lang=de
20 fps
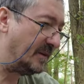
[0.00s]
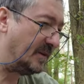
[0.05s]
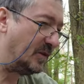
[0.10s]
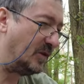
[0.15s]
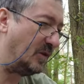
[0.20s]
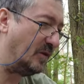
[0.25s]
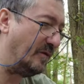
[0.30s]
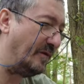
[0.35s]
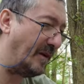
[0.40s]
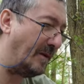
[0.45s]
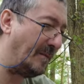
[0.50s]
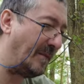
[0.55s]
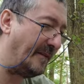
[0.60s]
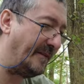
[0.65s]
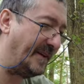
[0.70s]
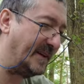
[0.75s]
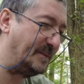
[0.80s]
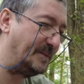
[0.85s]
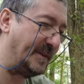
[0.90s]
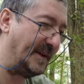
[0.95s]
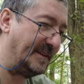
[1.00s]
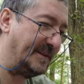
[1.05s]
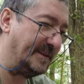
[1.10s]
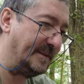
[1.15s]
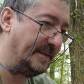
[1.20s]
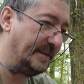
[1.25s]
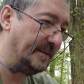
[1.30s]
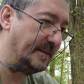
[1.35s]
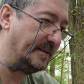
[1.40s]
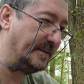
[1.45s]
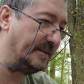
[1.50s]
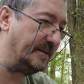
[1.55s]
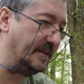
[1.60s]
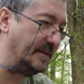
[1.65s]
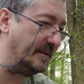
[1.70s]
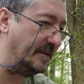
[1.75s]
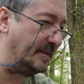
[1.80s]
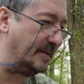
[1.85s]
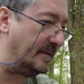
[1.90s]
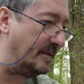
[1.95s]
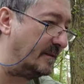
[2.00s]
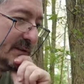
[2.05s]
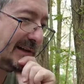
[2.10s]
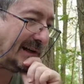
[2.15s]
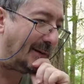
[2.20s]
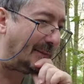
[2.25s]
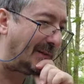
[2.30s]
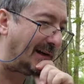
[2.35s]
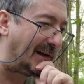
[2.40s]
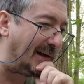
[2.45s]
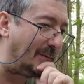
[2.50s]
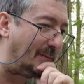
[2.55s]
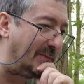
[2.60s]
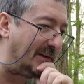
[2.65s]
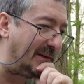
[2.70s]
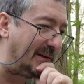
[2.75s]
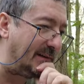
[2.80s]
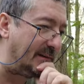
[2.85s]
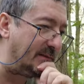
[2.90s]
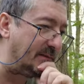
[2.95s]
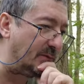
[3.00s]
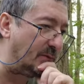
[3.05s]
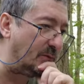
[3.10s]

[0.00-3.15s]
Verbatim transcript: Gucken wir mal, was passiert. Kamera blinkt